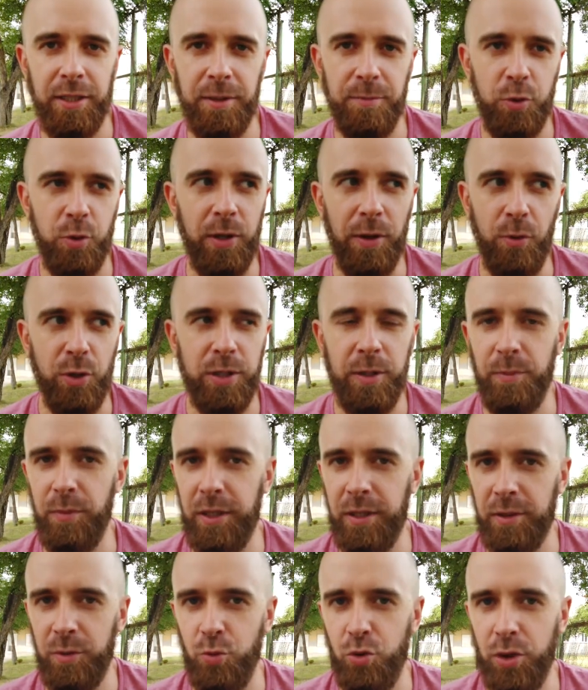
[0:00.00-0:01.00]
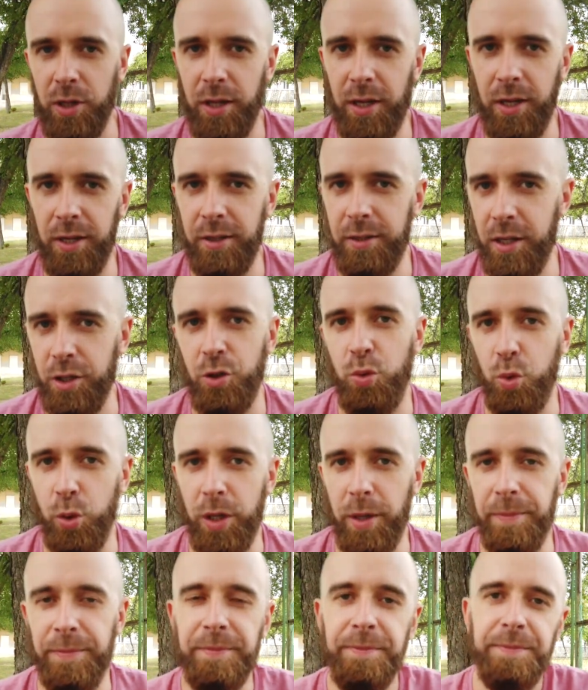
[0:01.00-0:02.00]
ты бы с удовольствием бы их слушала даже
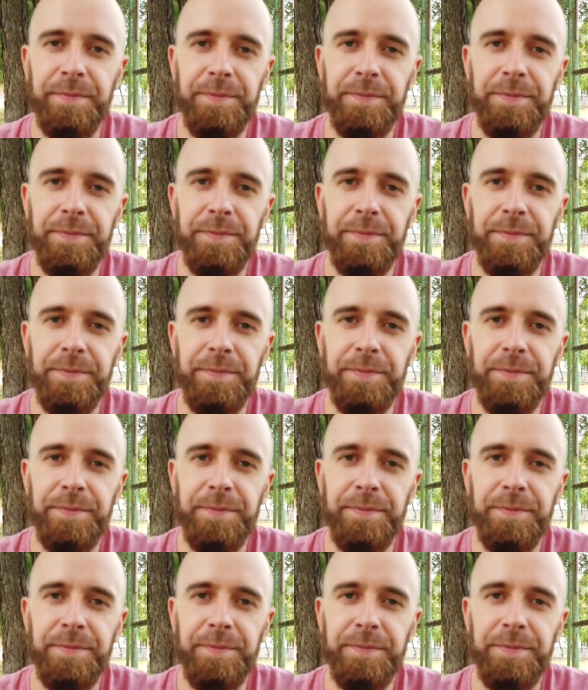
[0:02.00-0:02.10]
утром?